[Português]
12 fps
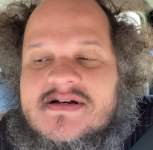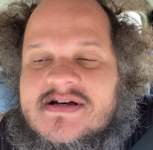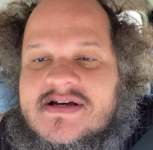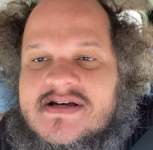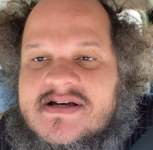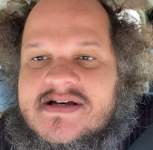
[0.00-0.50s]

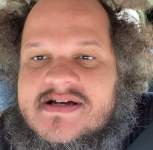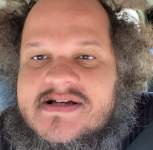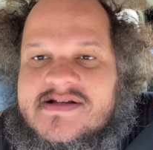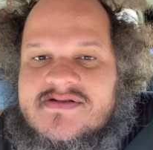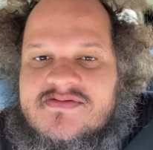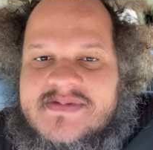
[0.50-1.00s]
é,
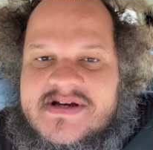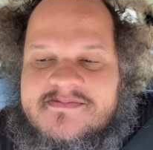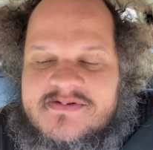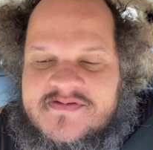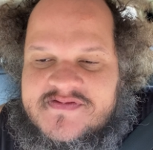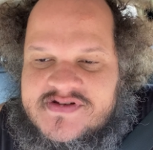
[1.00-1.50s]
no meio
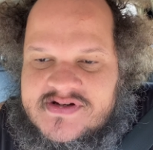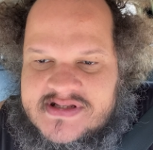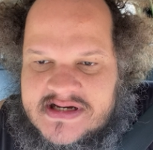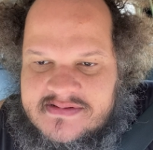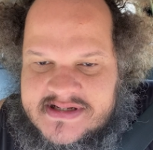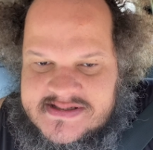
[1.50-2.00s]

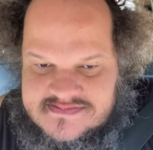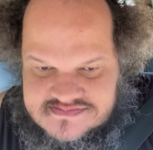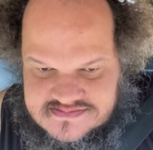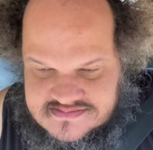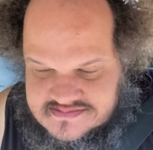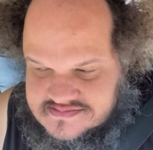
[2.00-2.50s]
profissional aí.
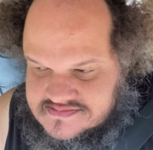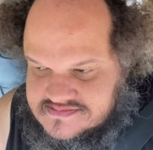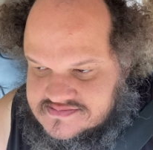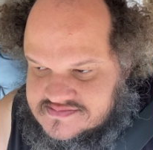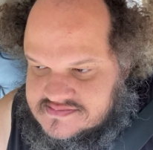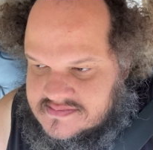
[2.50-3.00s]

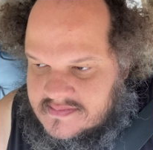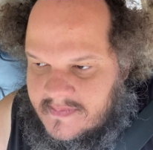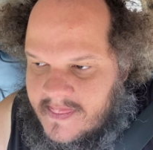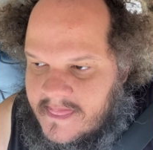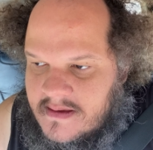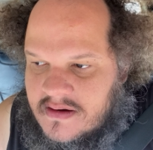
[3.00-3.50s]

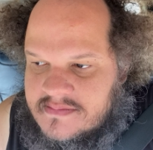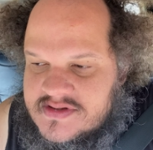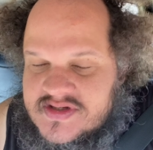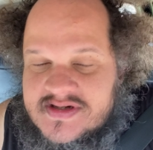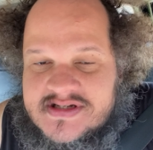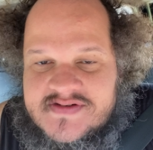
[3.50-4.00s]
Como
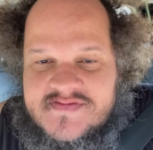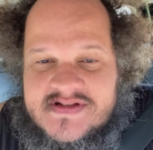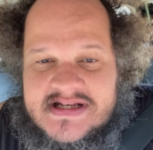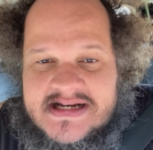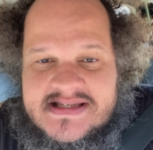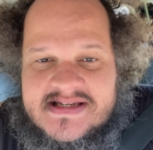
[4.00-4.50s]
são
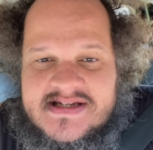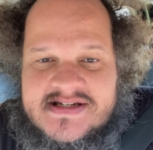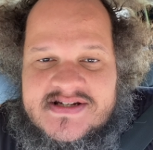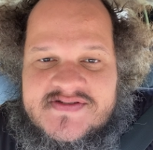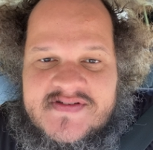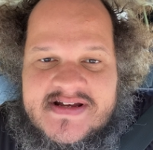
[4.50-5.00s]
atividades que a
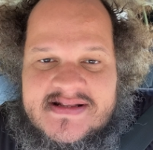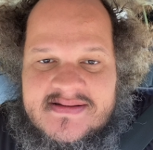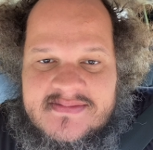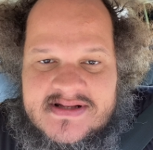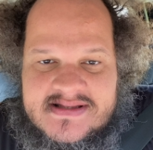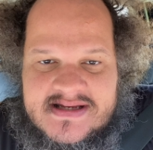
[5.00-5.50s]
gente vai
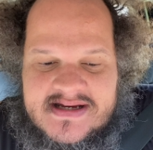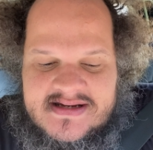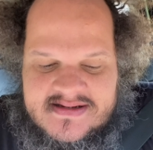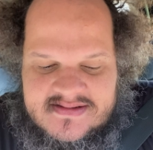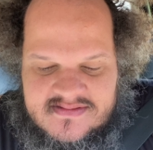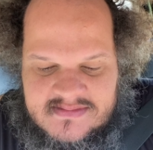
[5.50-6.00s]

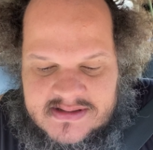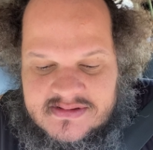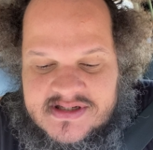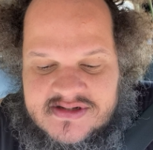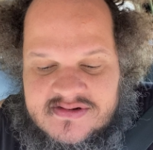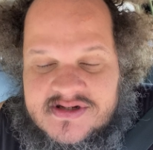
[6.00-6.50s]
demandar uma
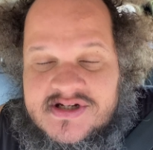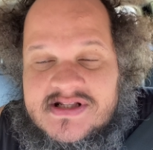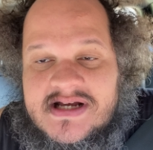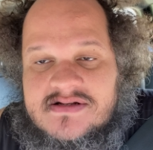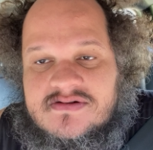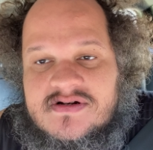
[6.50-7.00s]
grande
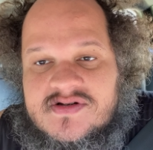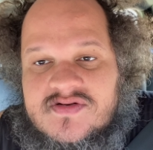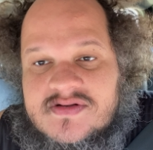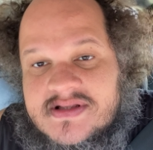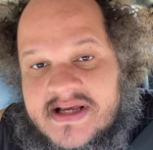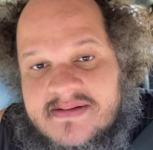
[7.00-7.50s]
quantidade do nosso
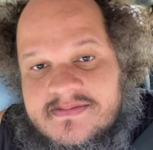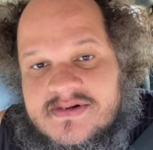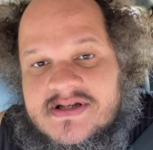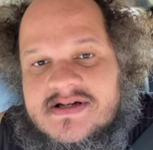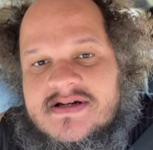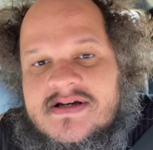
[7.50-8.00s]
tempo,
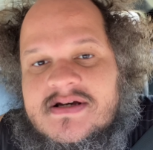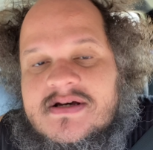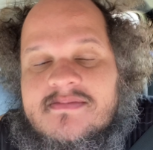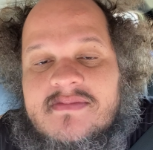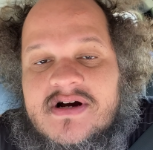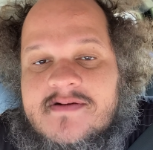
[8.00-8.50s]
né?
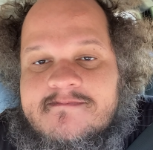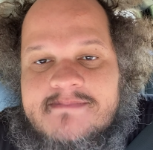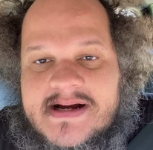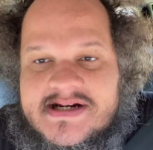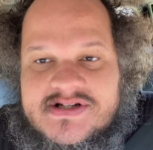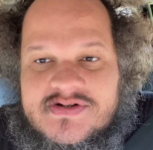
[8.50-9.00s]
maior
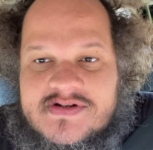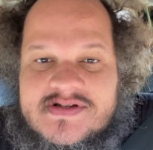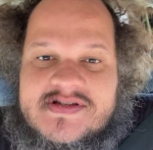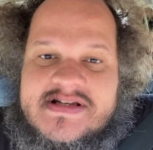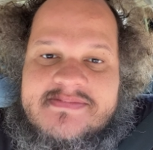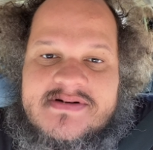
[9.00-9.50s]
parte do
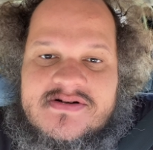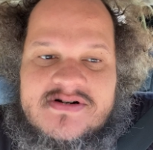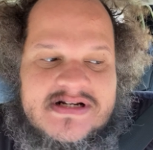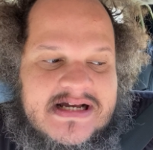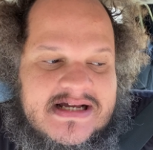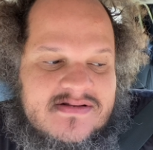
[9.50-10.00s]
nosso tempo
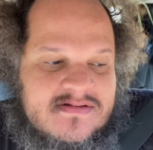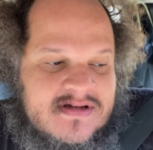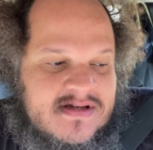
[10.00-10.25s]
acordado,